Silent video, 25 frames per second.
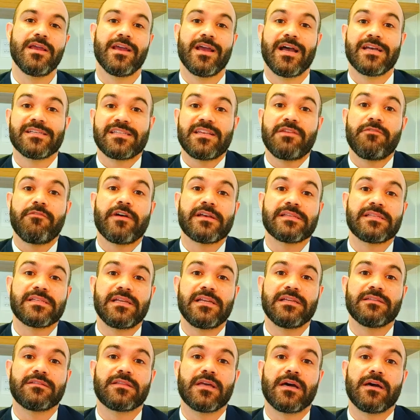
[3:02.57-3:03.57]
assim
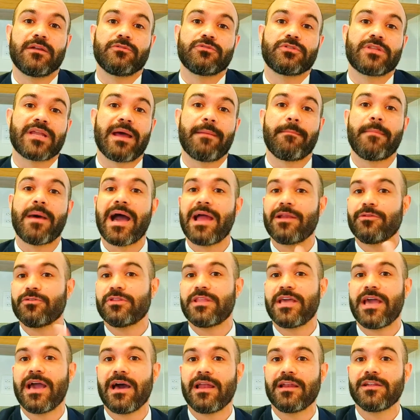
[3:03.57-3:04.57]
facilitando o trabalho
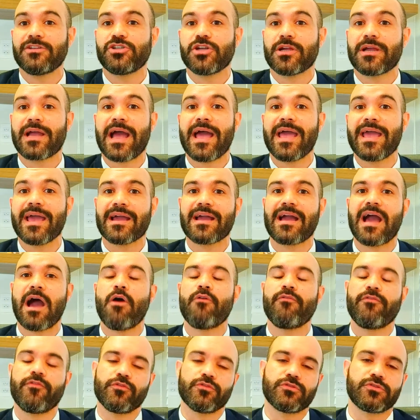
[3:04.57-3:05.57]
delas de carregar
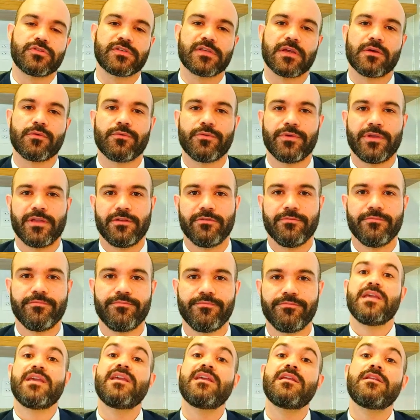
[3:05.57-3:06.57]
o fluxo sanguíneo.
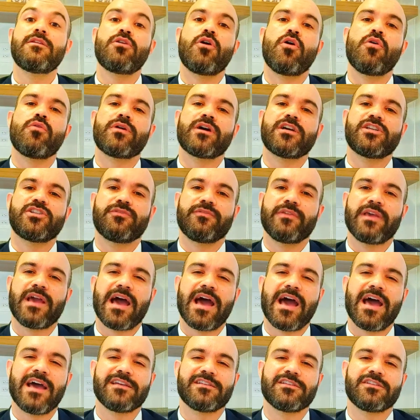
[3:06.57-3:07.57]
Em longas
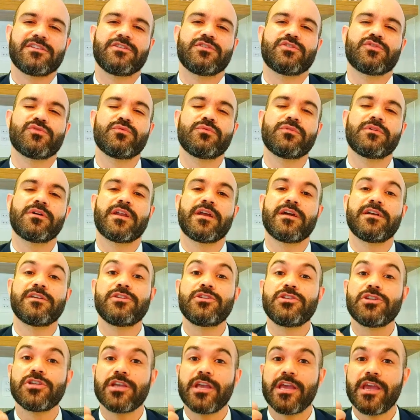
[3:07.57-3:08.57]
viagens, um
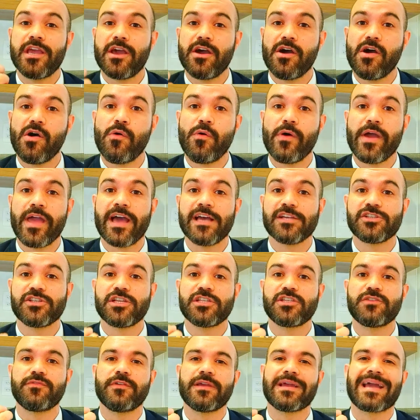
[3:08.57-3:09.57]
grande erro é a
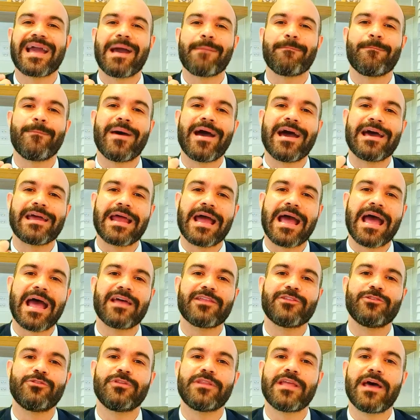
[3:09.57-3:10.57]
gente ficar
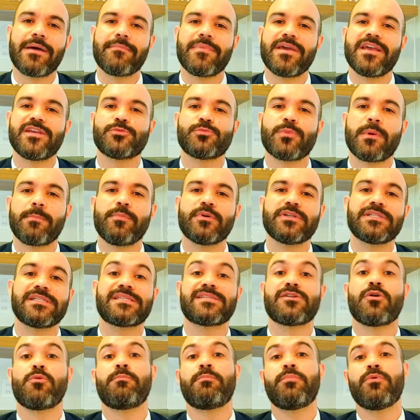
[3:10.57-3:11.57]
parado na mesma
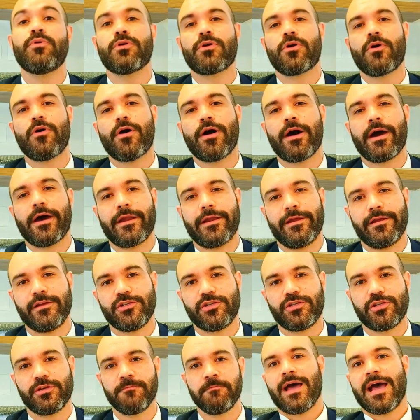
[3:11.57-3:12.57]
posição por
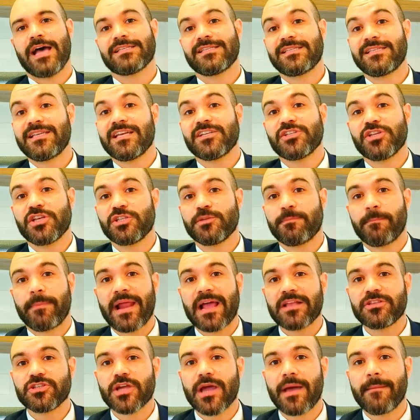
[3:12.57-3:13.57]
horas. Assim, a gente
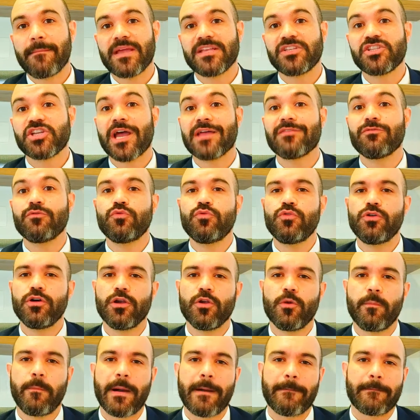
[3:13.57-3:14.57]
praticamente
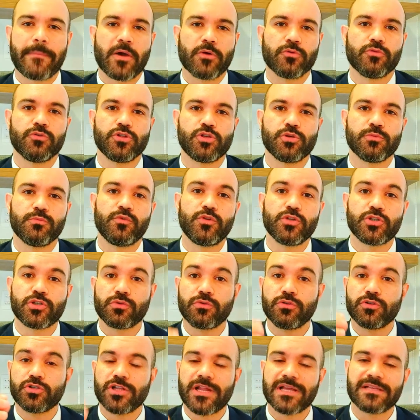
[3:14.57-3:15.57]
anula o papel dos
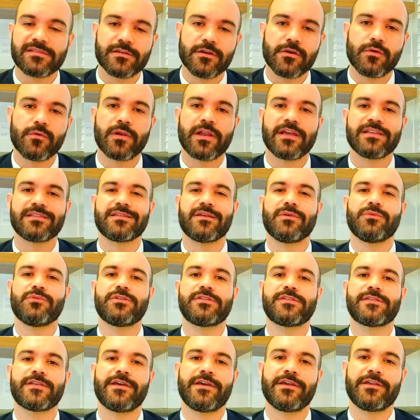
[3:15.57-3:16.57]
músculos na circulação do
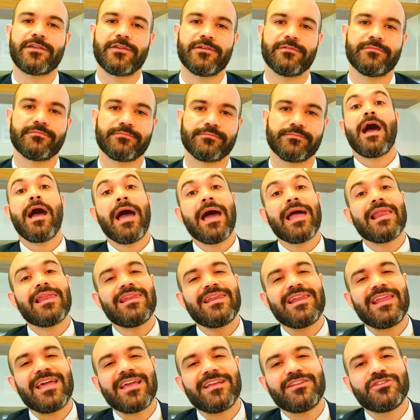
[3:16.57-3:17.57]
sangue.
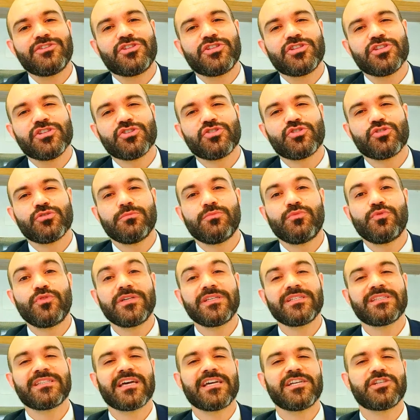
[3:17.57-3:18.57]
Além disso,
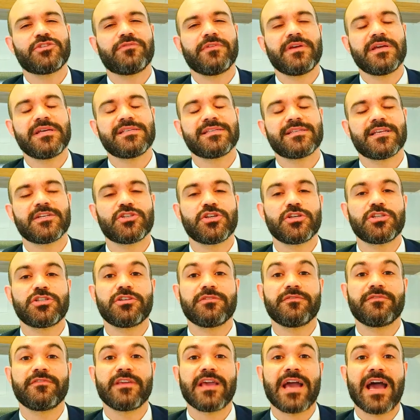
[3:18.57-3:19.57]
muitas vezes a
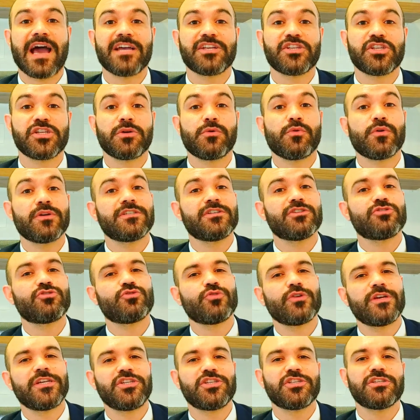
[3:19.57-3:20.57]
gente viaja em
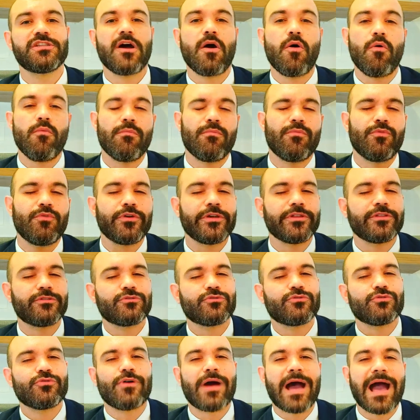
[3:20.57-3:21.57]
condições não
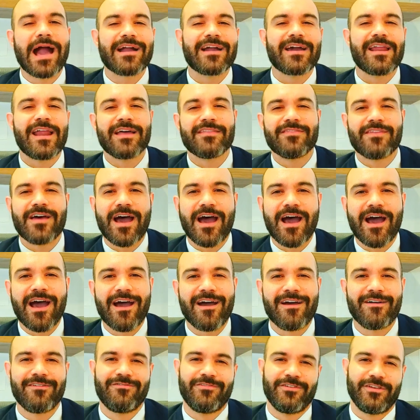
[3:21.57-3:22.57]
muito
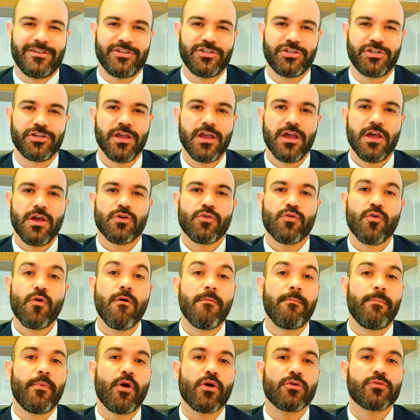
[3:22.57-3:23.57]
agradáveis
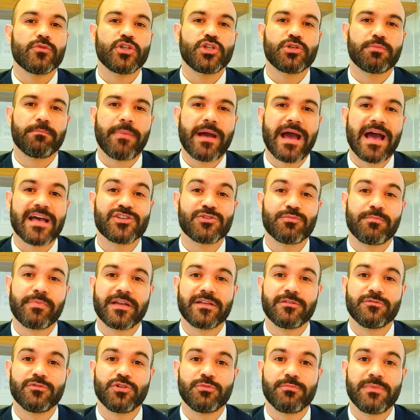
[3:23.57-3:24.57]
com pouco espaço
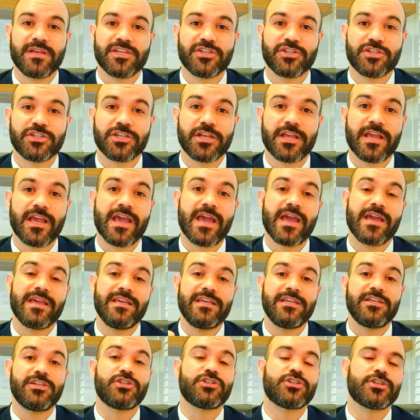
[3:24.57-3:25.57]
para nos mexer
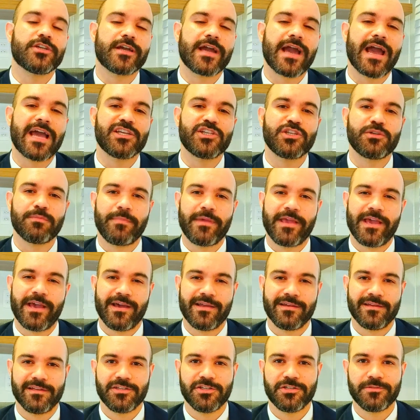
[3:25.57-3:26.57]
e esticar as
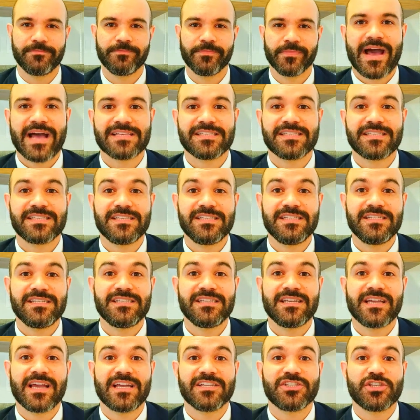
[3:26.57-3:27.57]
pernas.
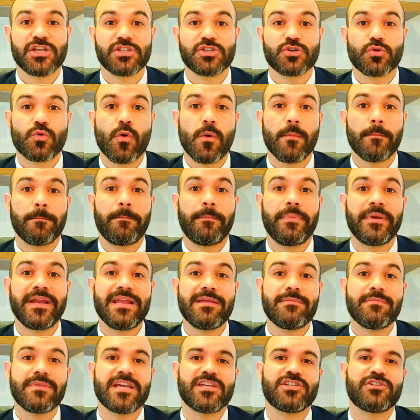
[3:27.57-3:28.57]
Assim, a gente
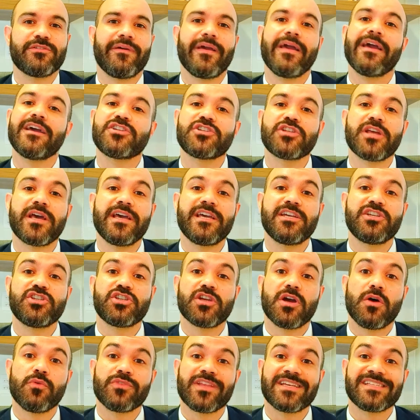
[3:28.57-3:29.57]
comprime as veias na
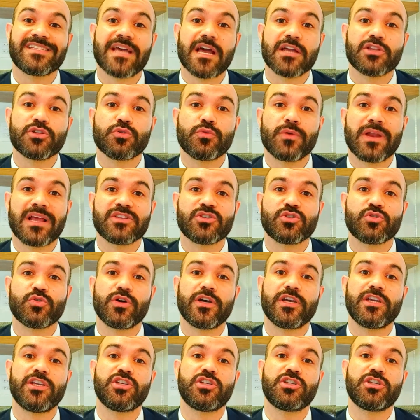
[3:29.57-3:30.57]
região das
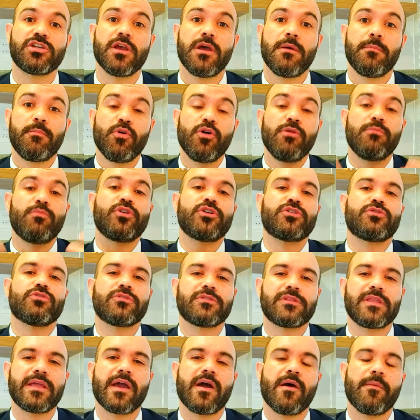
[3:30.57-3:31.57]
articulações por muito
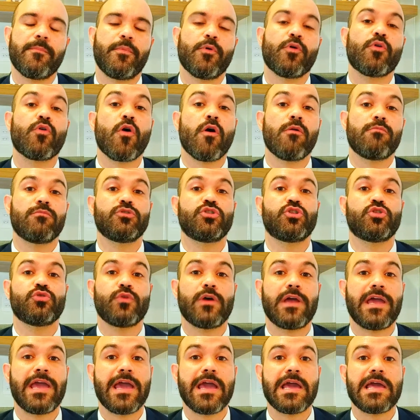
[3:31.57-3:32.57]
tempo, como
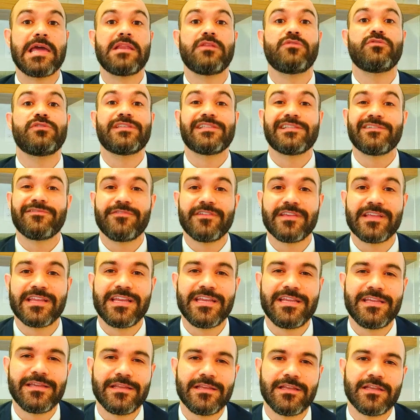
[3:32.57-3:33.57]
joelhos e
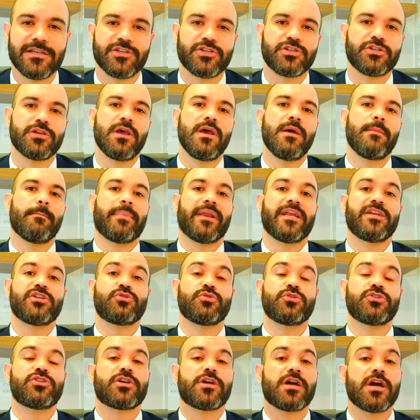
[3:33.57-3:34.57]
virilhas,
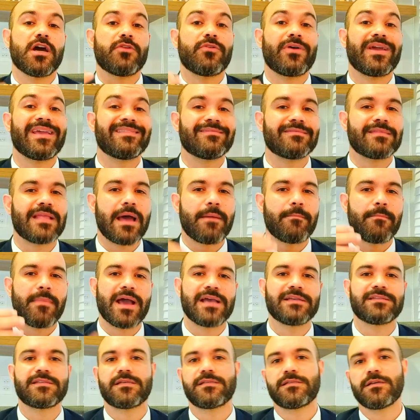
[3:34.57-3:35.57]
prejudicando ainda
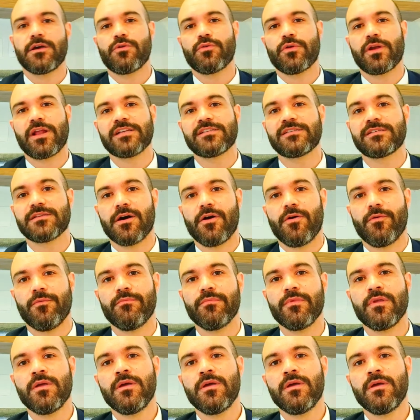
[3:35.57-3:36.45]
mais a circulação.